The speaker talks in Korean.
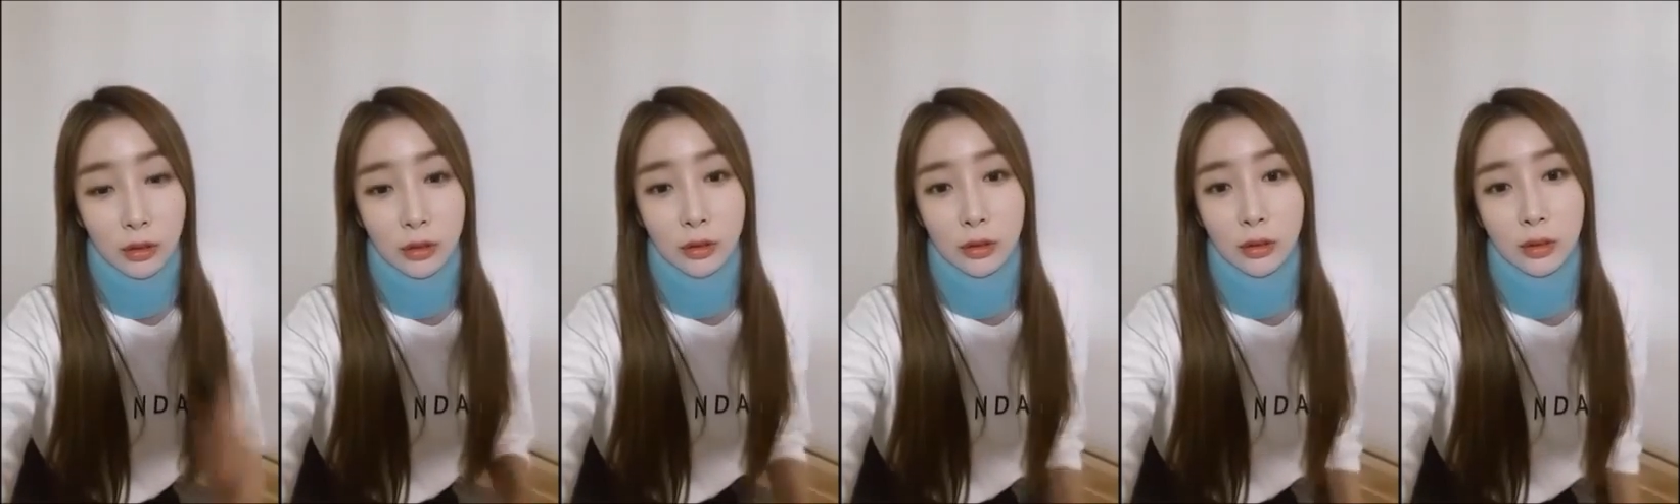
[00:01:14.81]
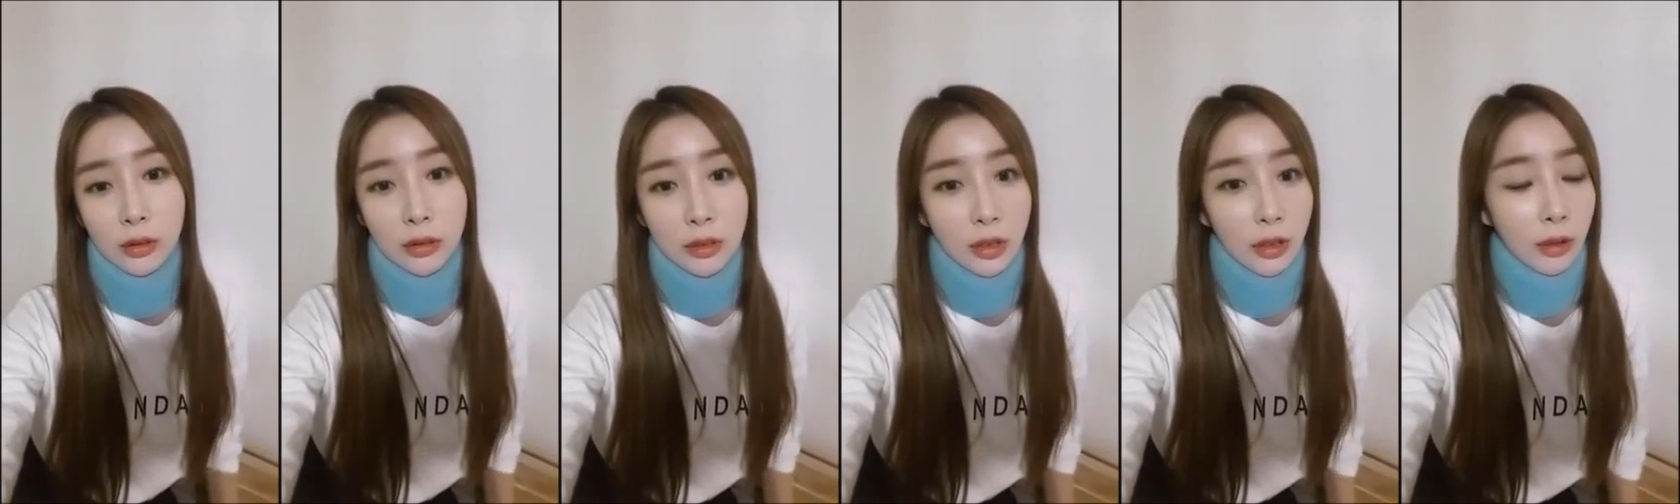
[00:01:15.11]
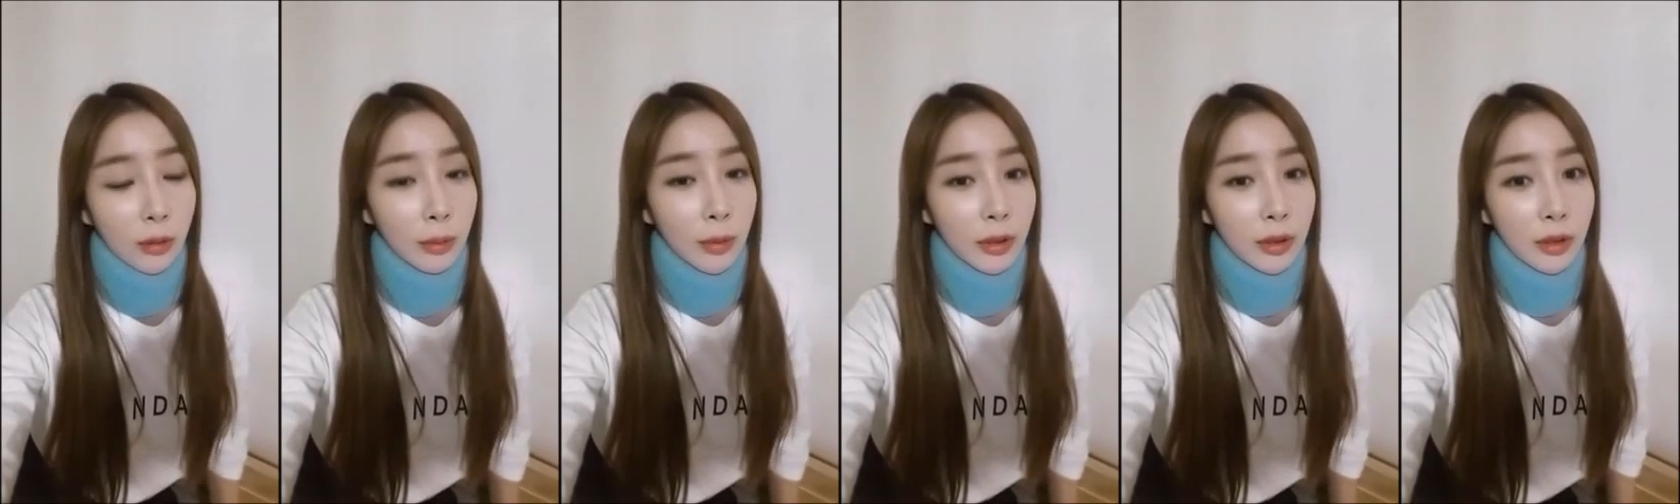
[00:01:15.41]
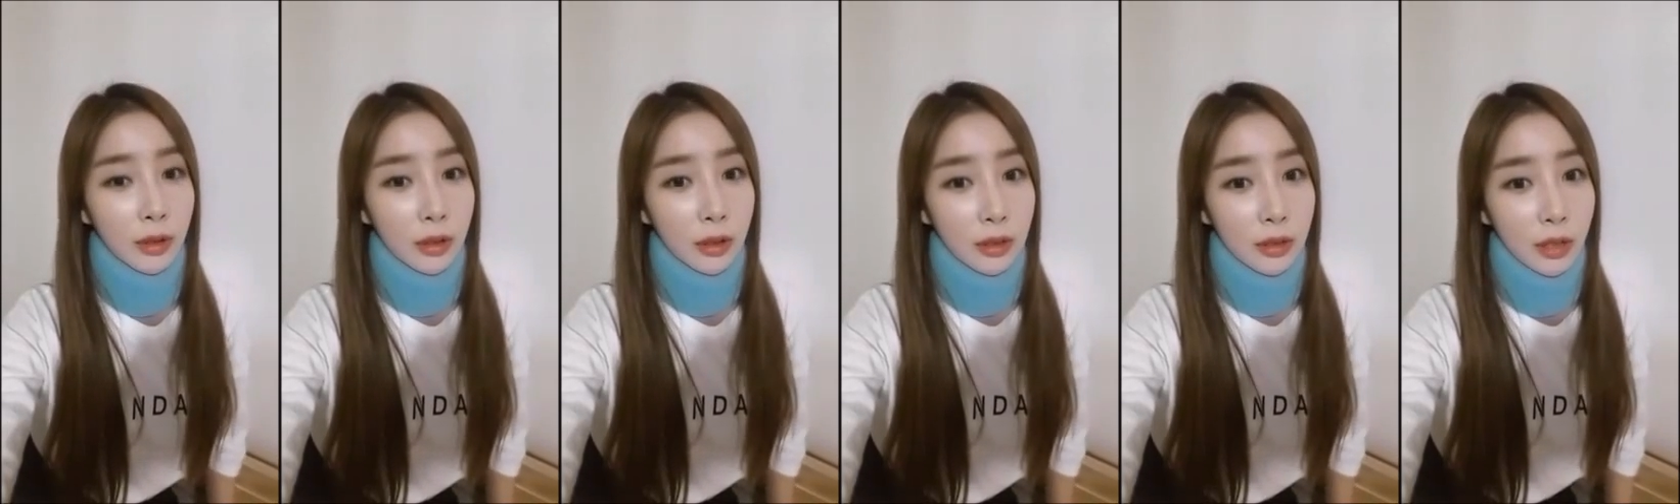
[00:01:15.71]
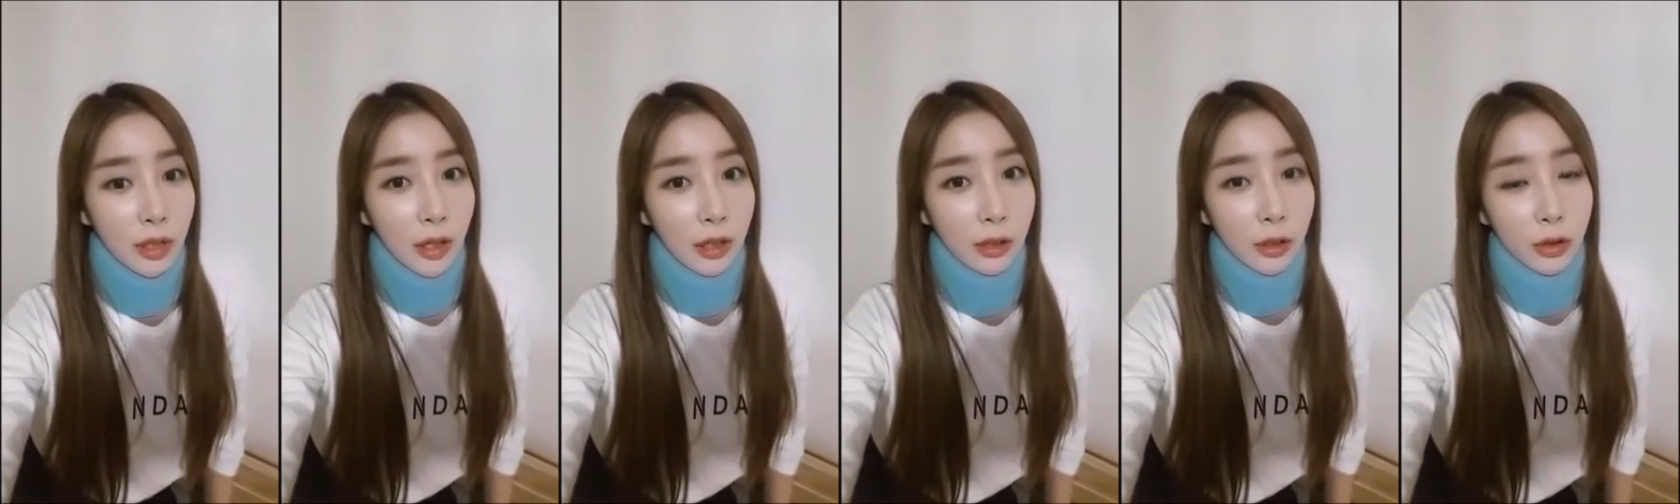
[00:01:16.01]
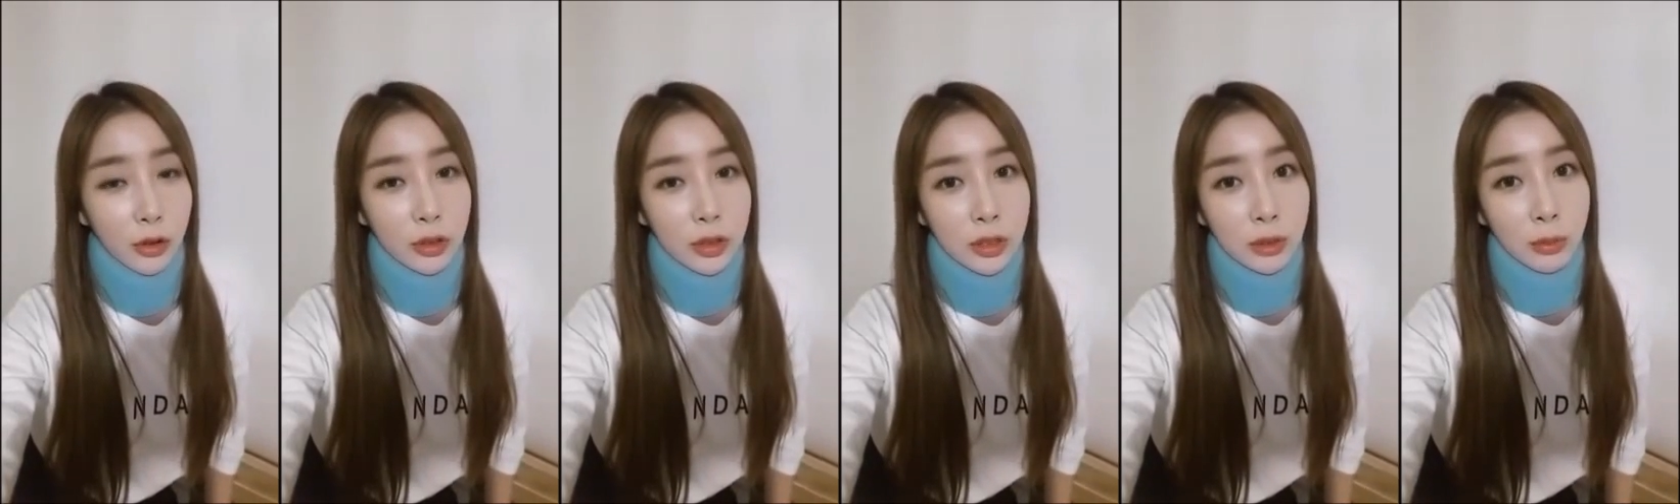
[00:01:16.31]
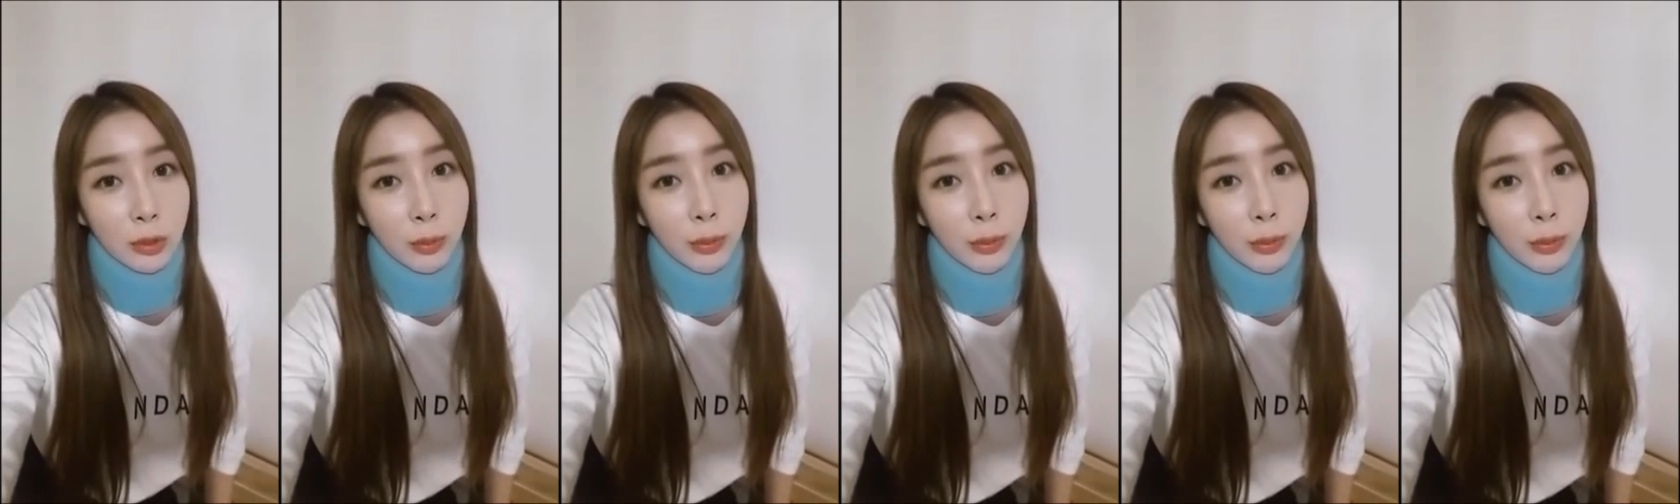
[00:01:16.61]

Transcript: 근데 제가 맨날 약 열심히